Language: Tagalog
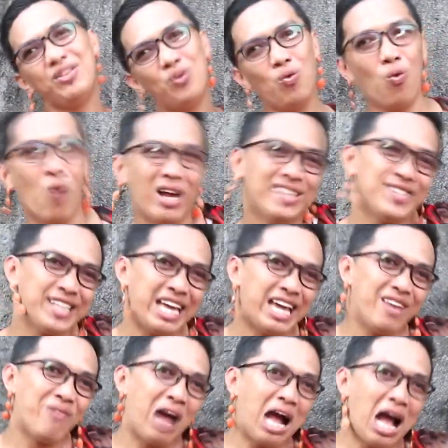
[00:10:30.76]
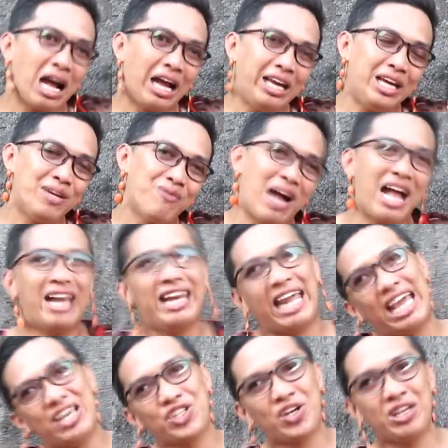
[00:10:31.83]
And once again, mga kaigma
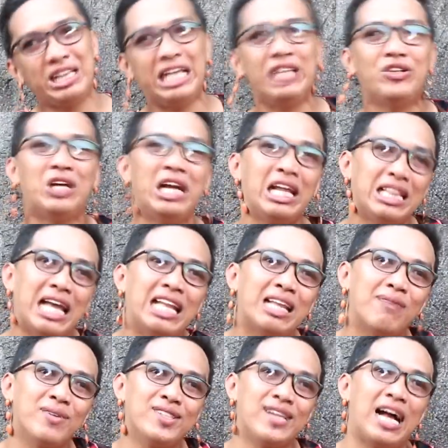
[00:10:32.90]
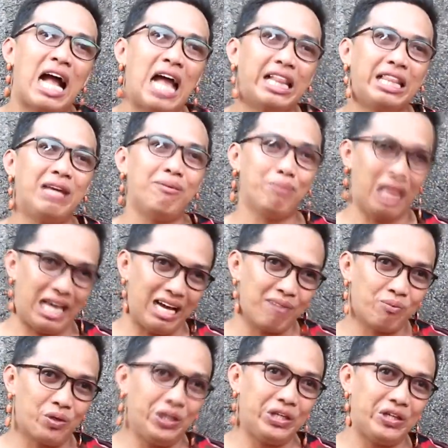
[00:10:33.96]
nation, dito na nagtatapos ang ating vlog
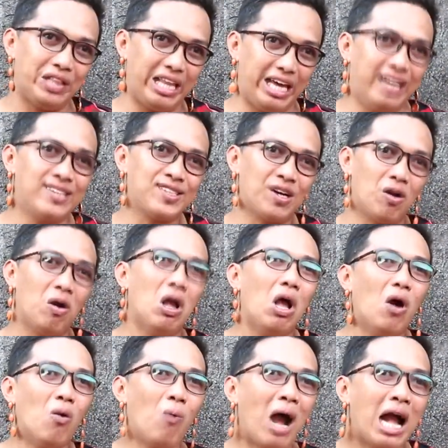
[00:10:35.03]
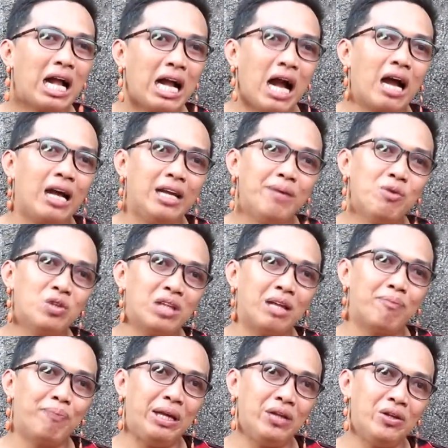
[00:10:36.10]
for today. So, huwag
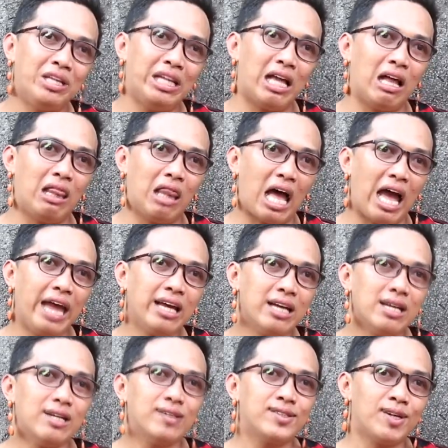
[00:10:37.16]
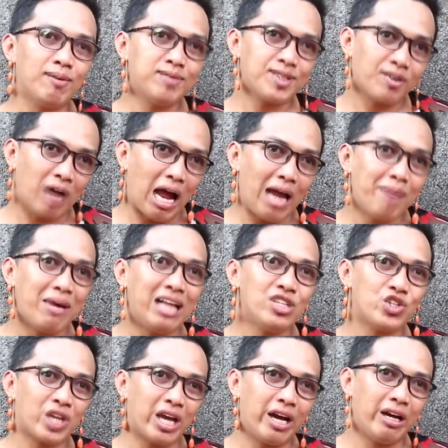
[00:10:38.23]
kakalimutang pindutin ang like, subscribe, and
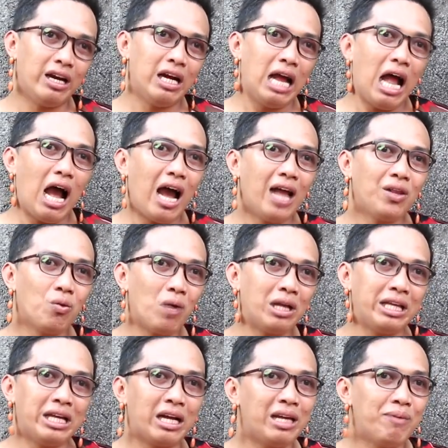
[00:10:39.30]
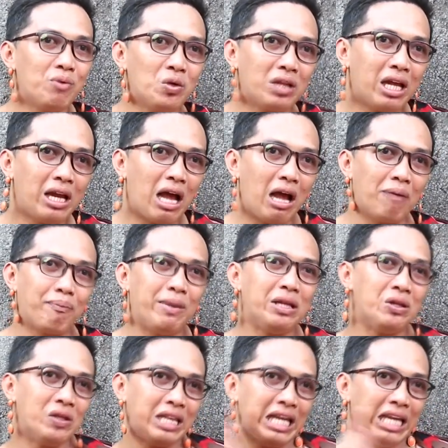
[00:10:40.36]
share. At huwag din kalimutan ang
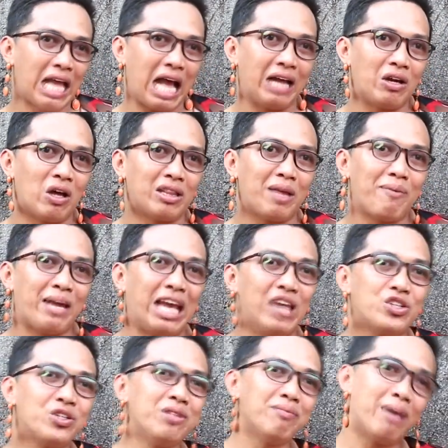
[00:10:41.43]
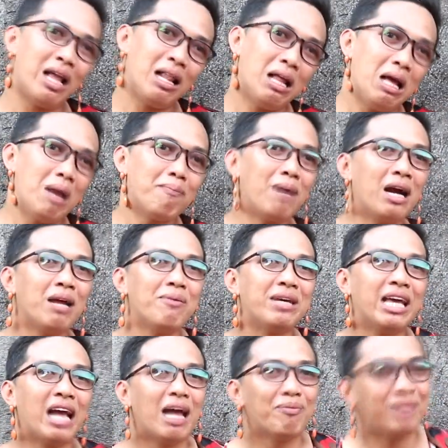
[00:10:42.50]
pindutin ang notification bell para
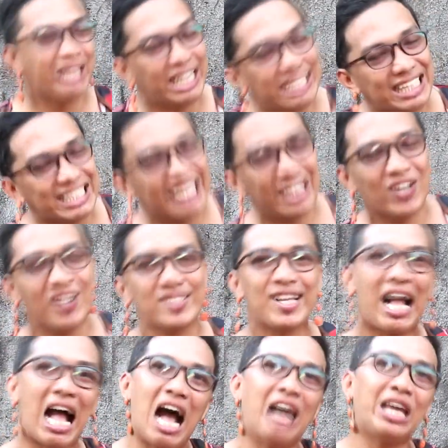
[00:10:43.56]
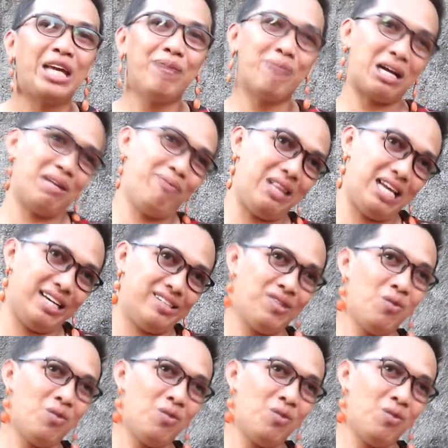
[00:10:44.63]
maging updated kayo sa aking mga vlogs.